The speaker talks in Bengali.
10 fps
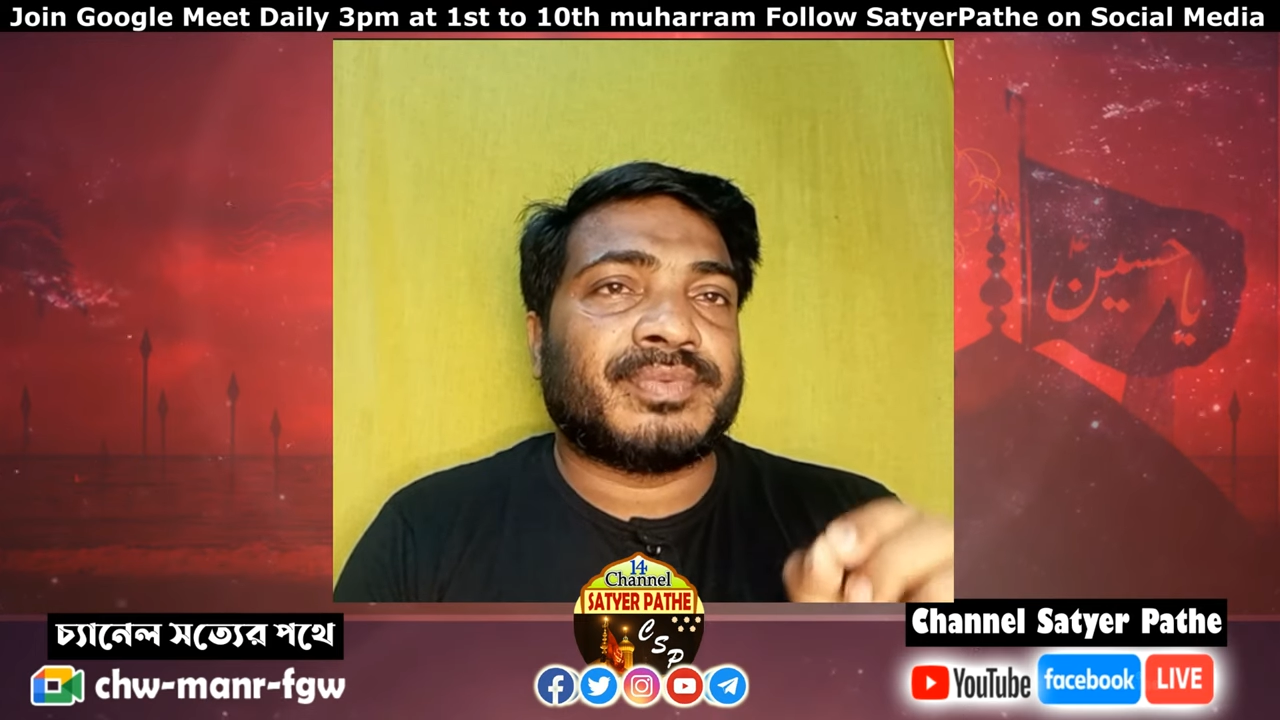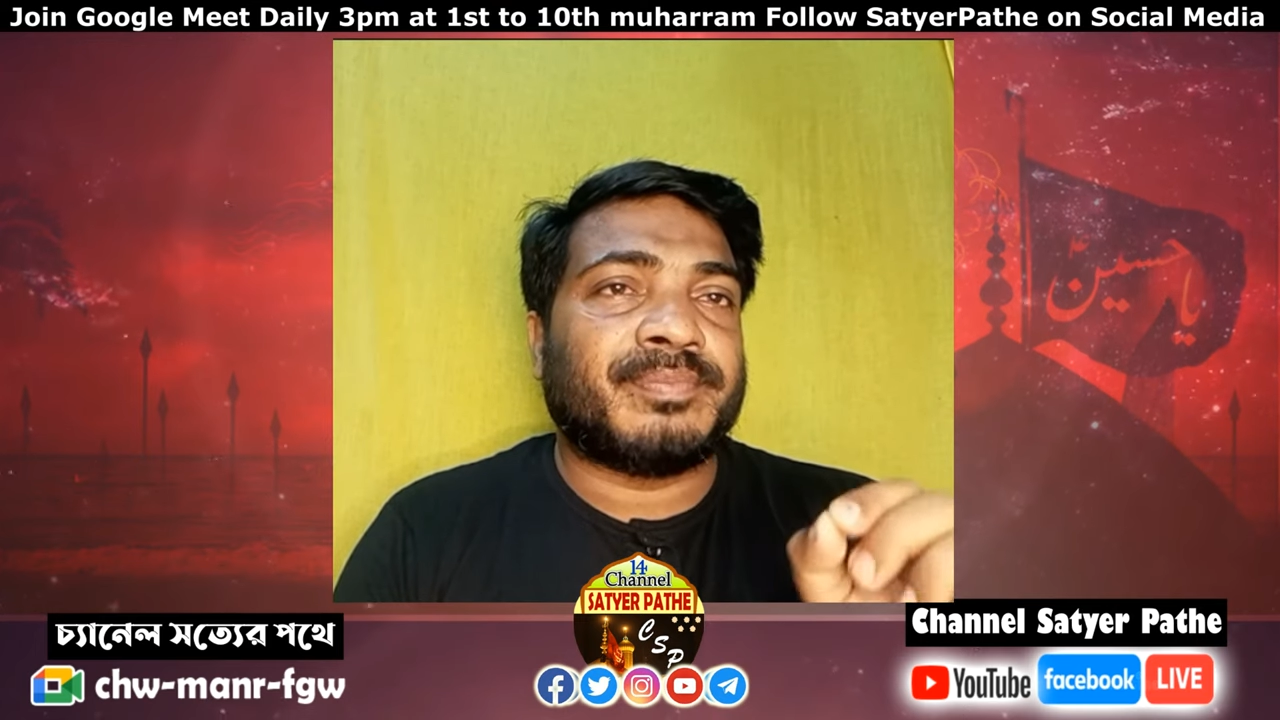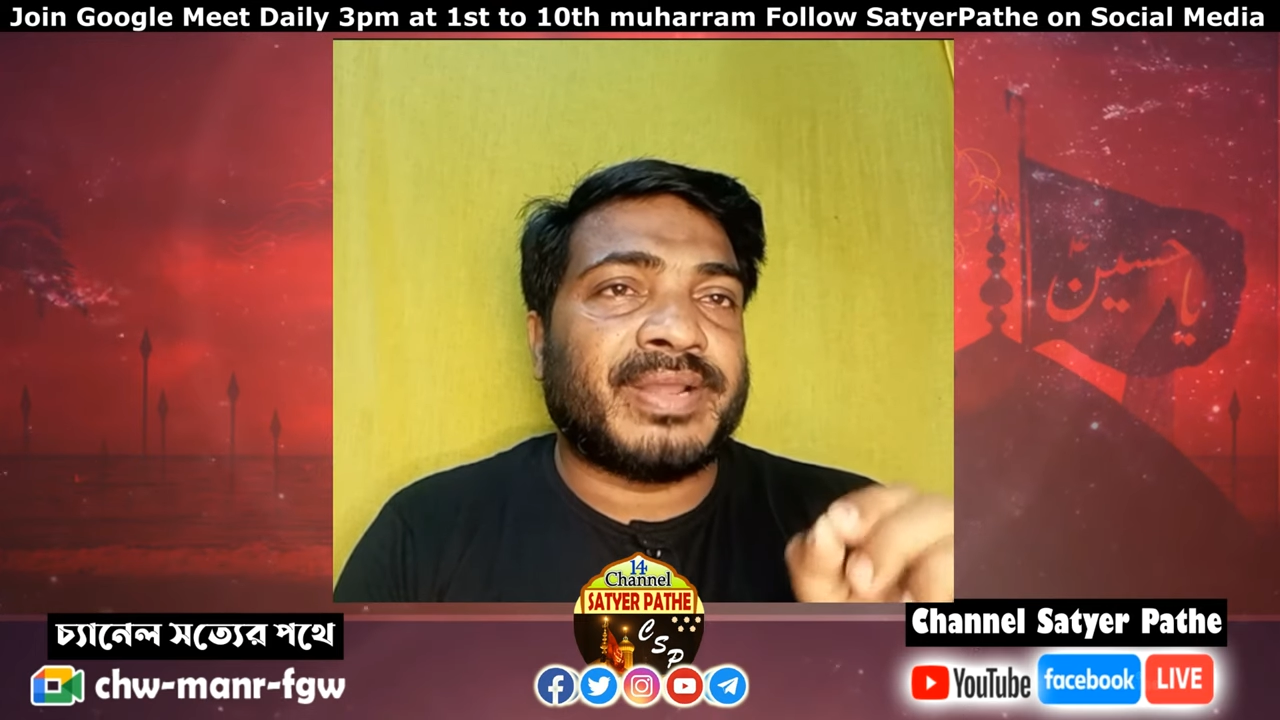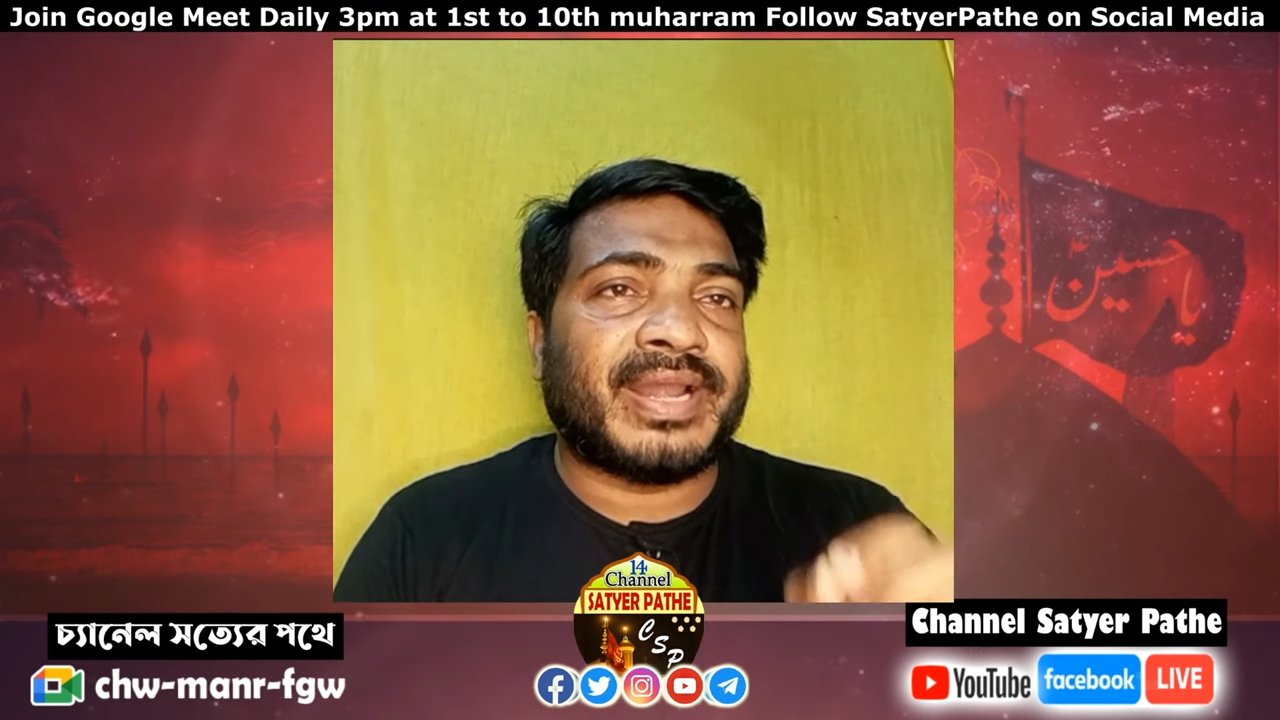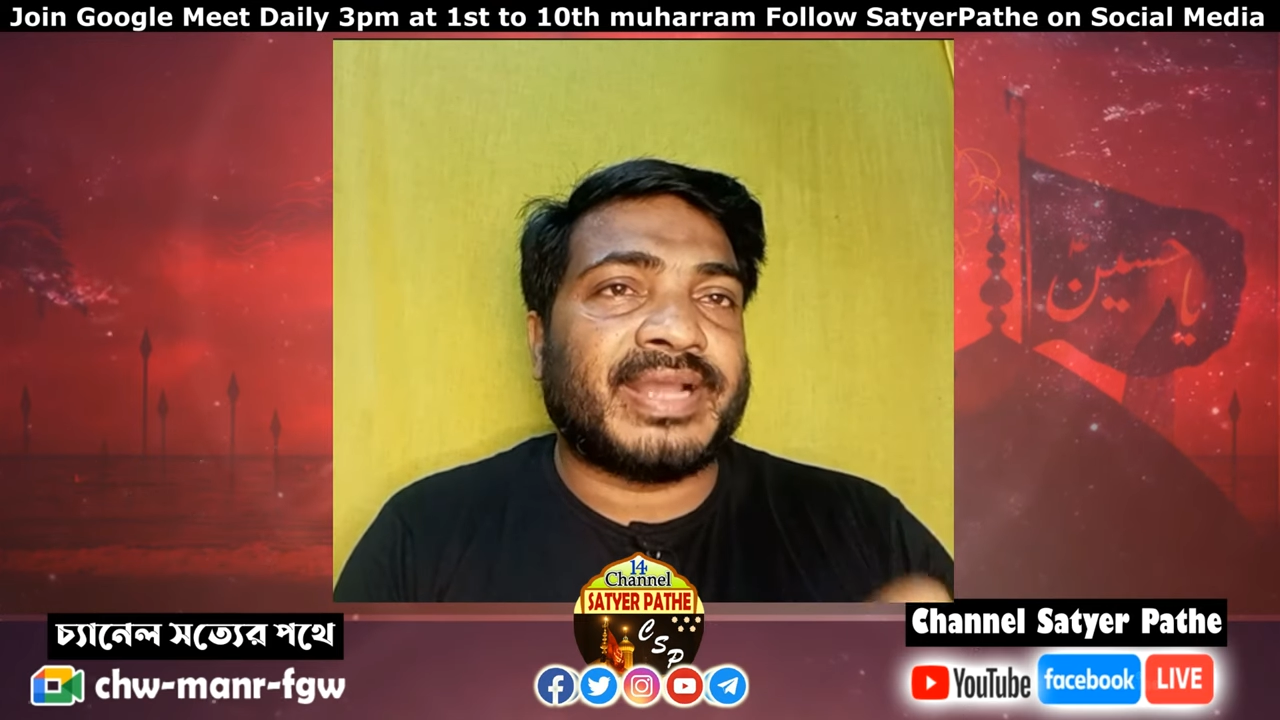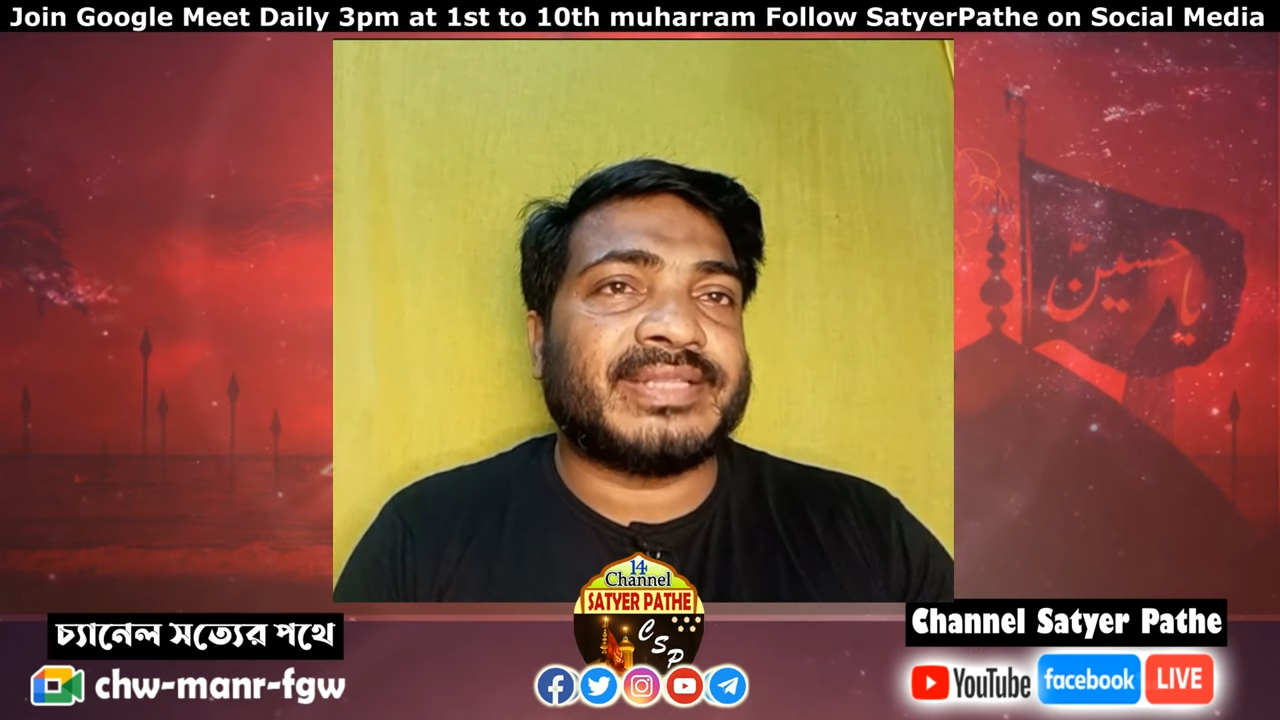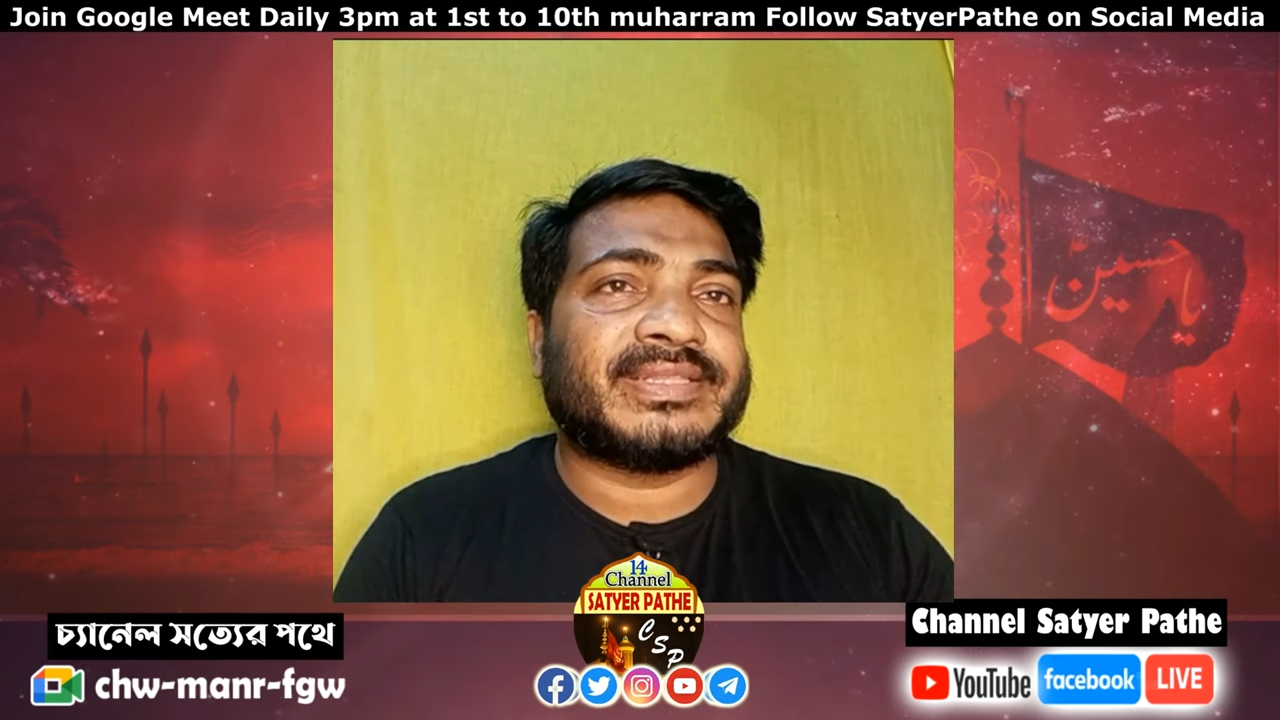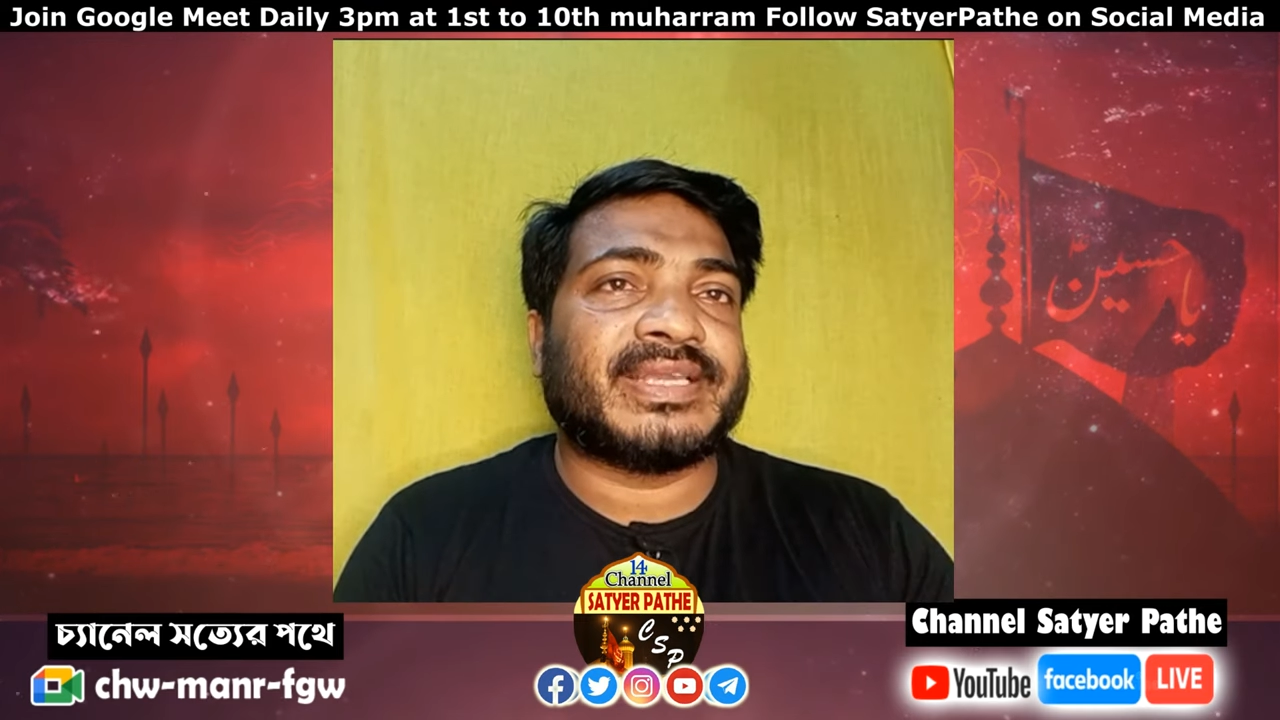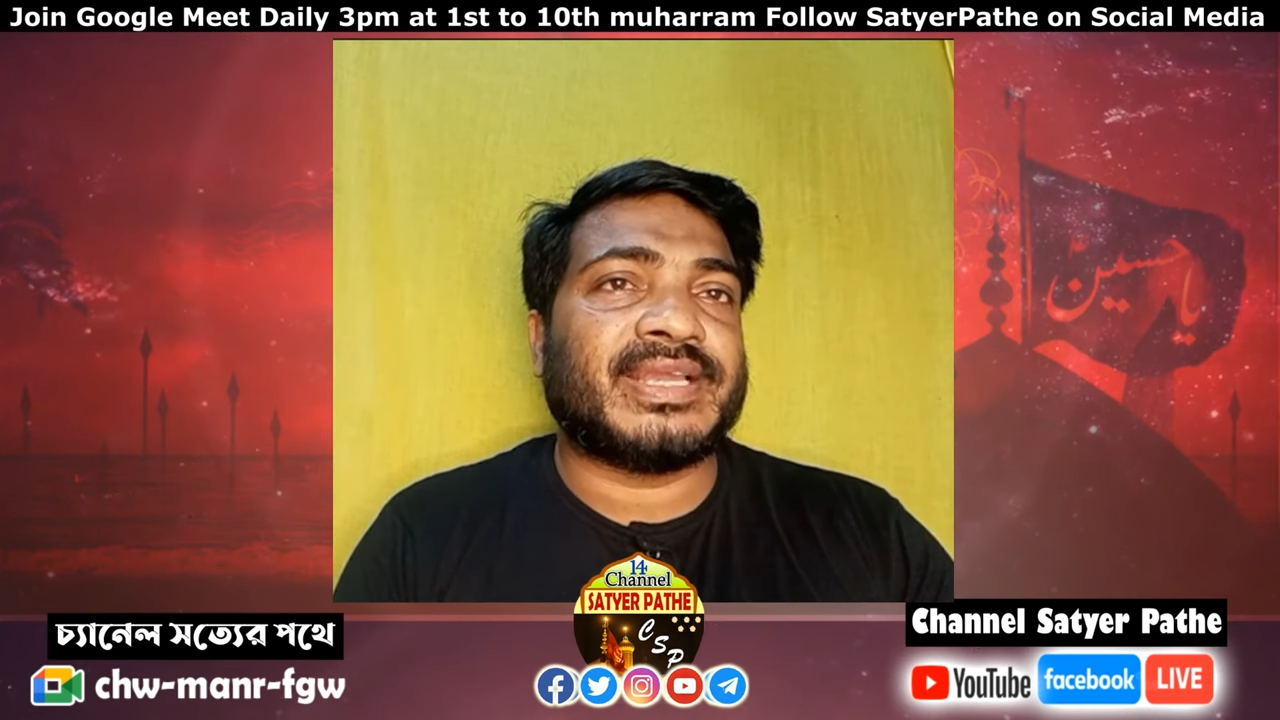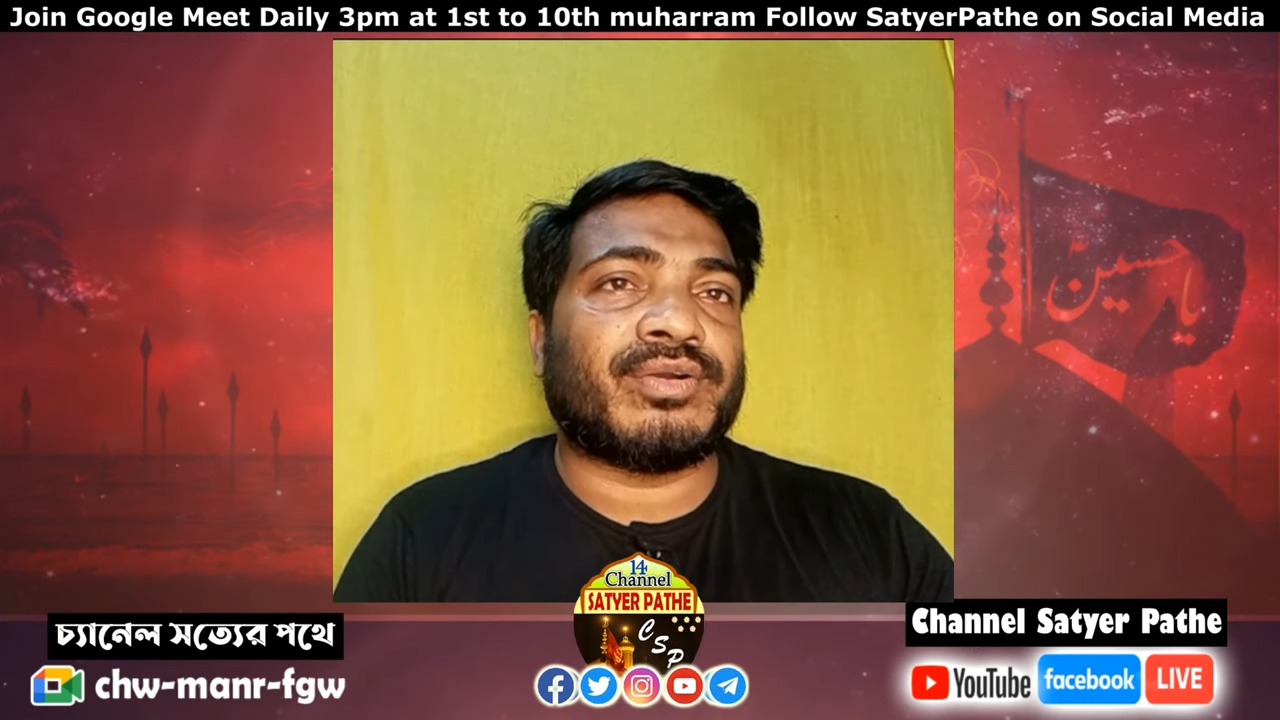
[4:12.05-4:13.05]

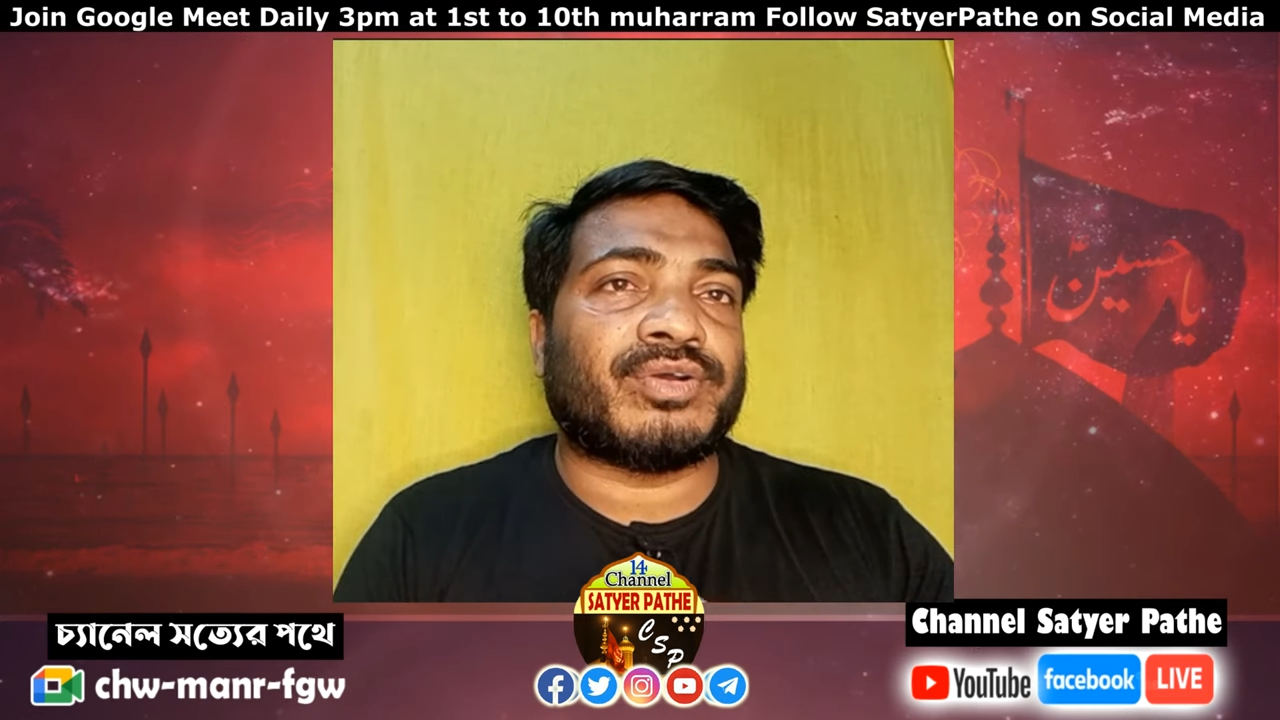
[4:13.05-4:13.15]
বেলায়েতকে